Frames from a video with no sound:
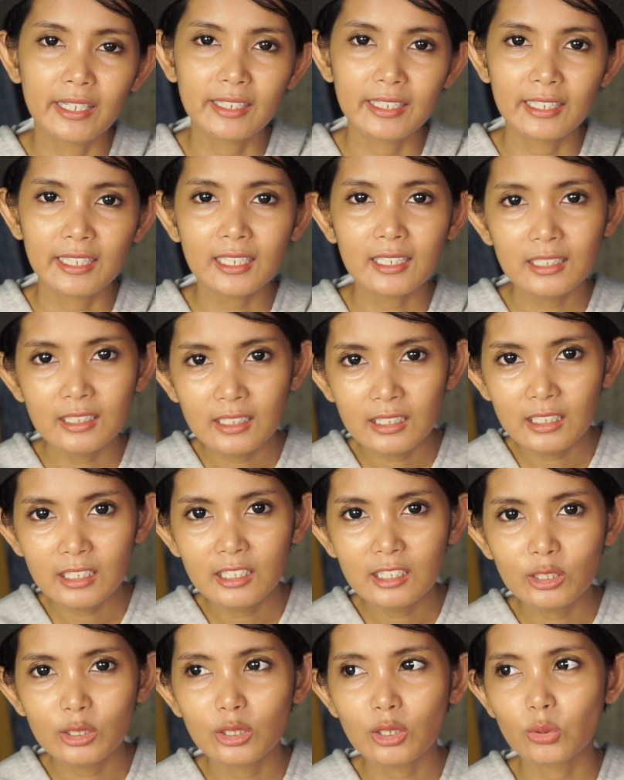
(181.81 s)

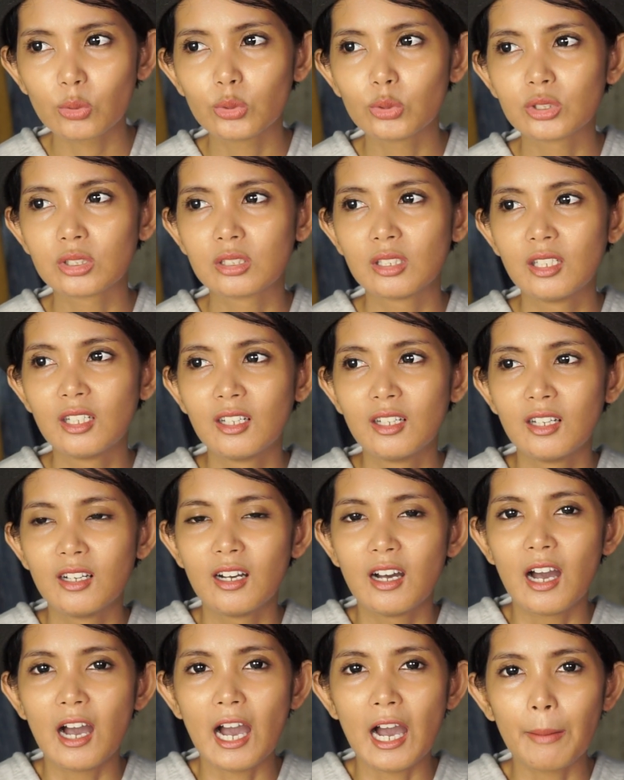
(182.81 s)
laki-laki terus
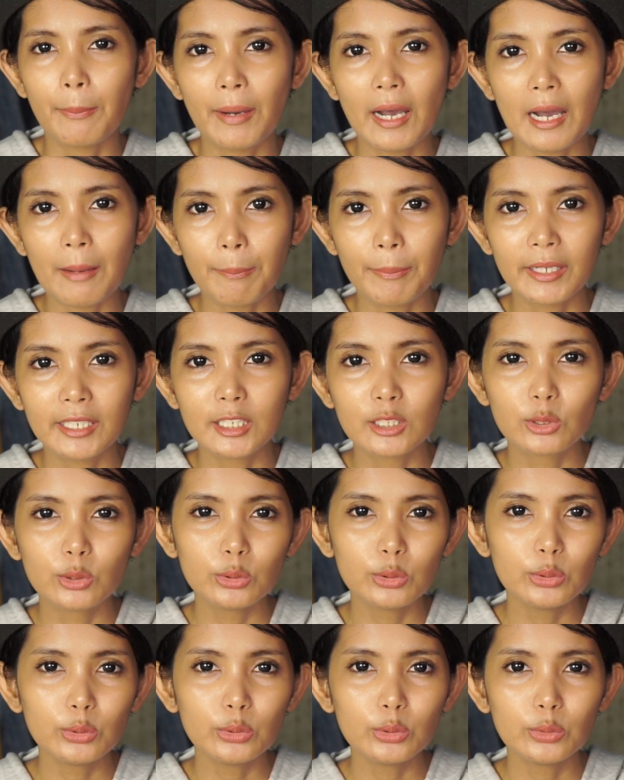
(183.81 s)
apa-apa
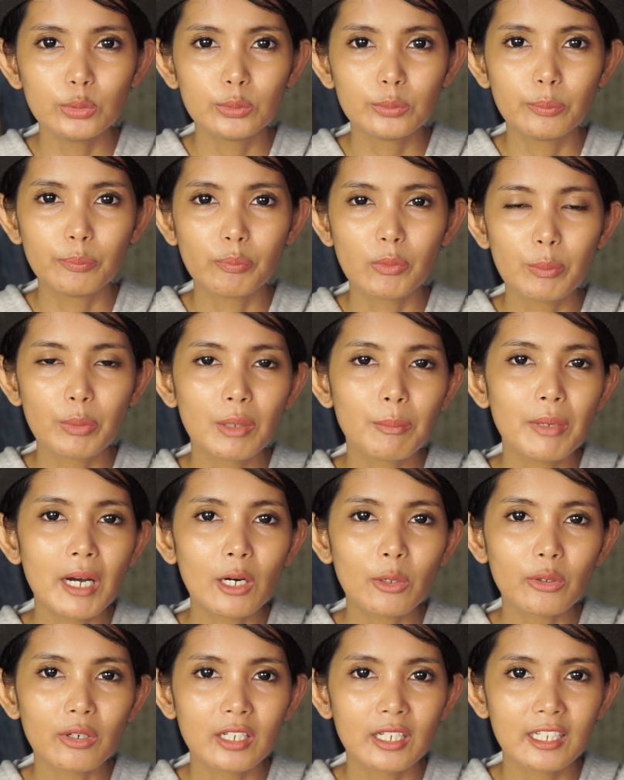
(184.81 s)
itu
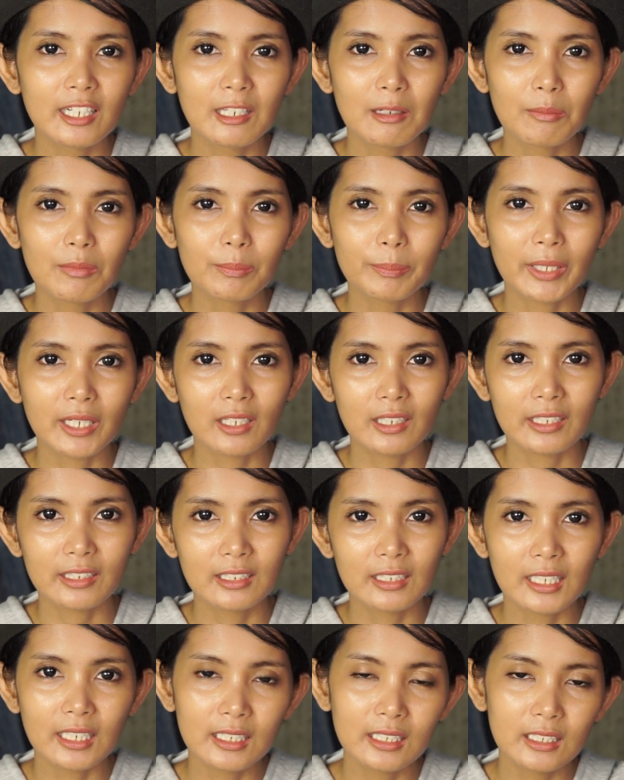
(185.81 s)
berbaur dengan para
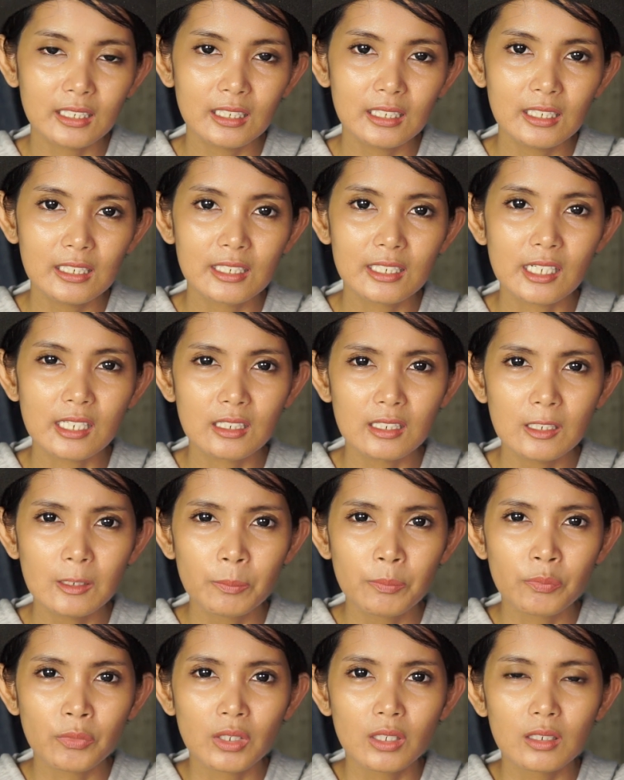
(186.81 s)
laki-laki jadi
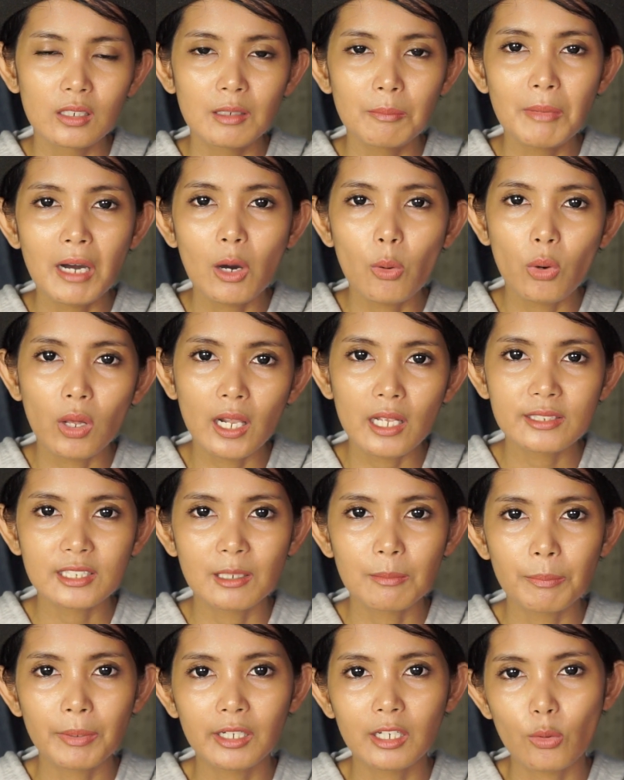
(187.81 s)
ke bawah
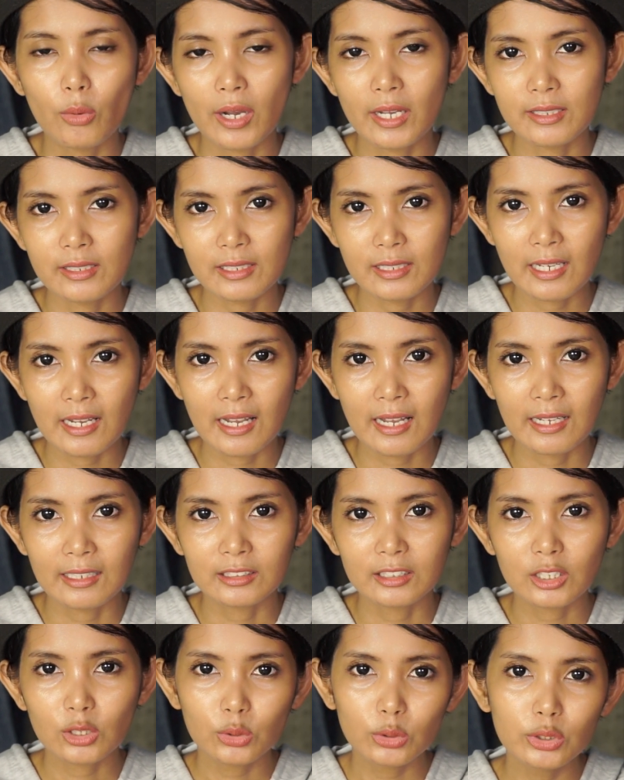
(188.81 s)
sampai dewasa
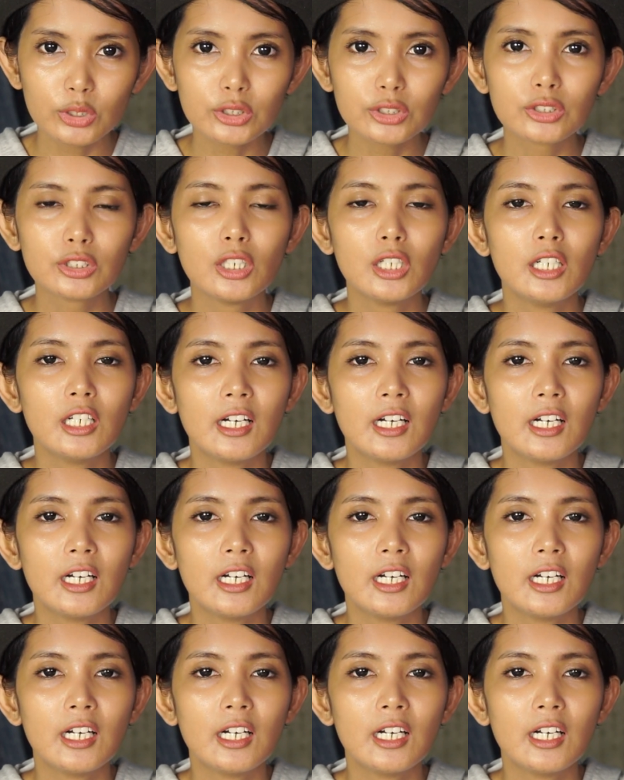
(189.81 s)
terus